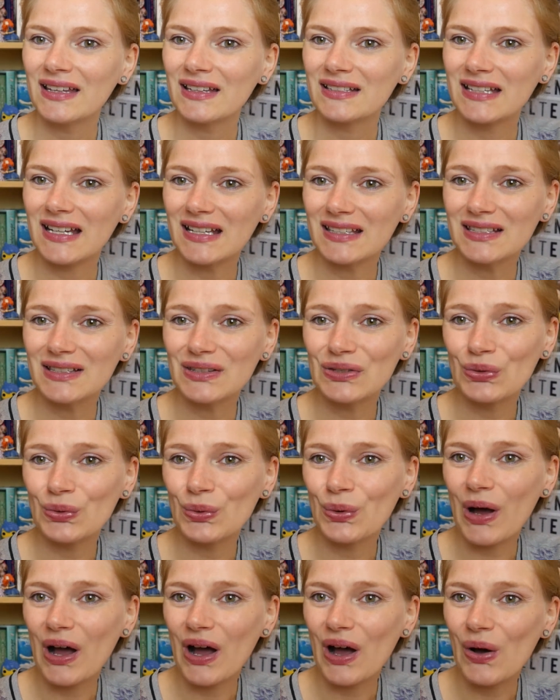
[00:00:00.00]
Das sieht
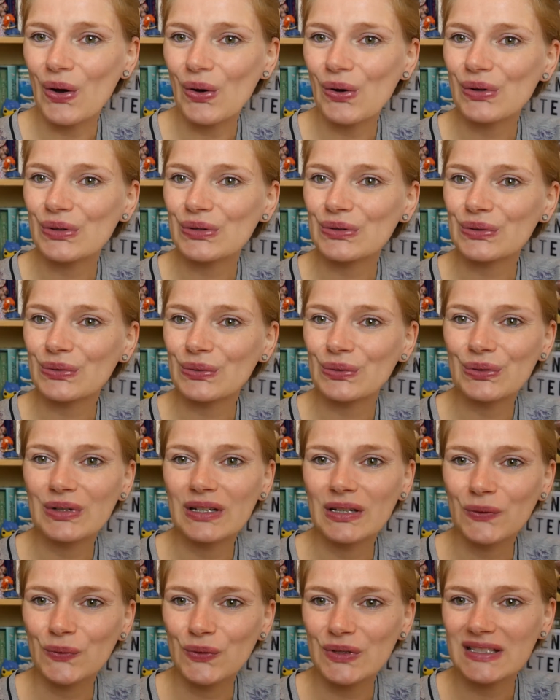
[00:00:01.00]
so aus und
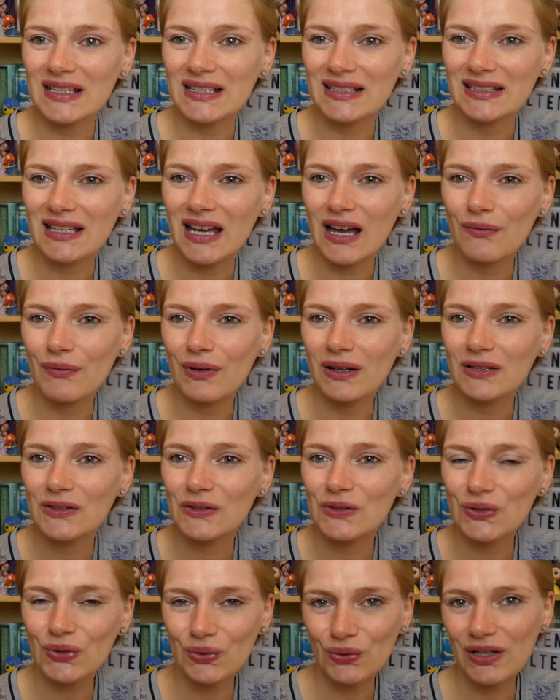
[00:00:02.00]
ich finde das Cover
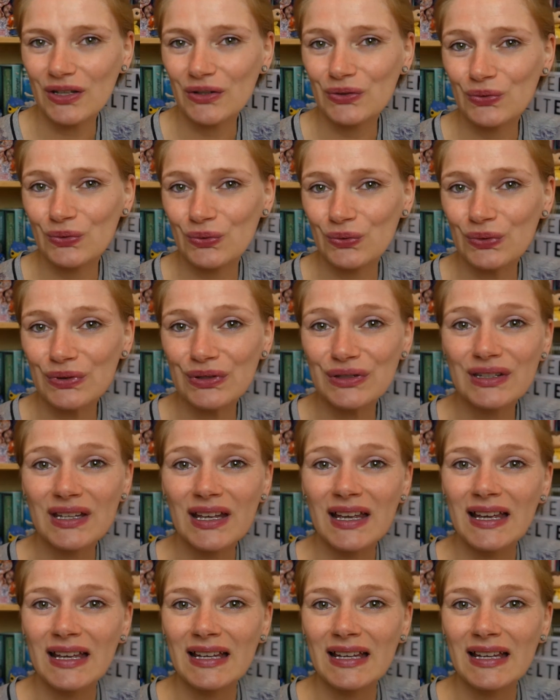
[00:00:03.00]
zuckersüß.